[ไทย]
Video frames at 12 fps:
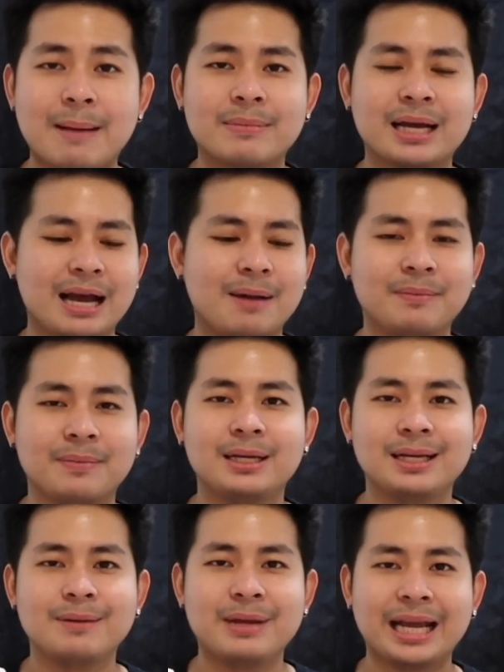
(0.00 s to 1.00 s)
มนะครับ
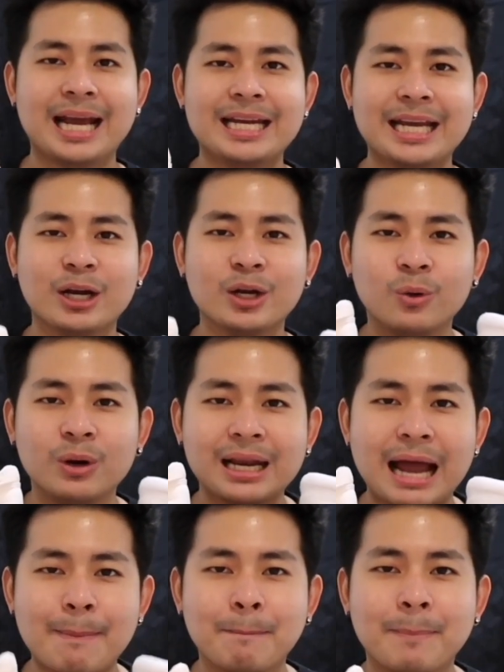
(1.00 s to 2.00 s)
อย่างแค่นี้ก็ลุ้น
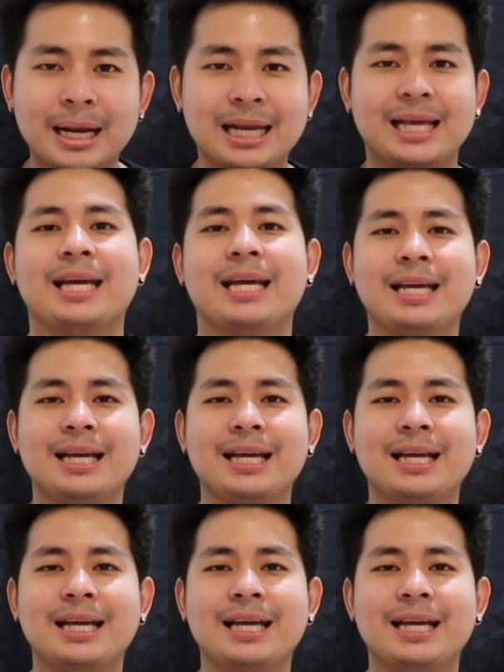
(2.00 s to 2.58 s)
รับไปเลย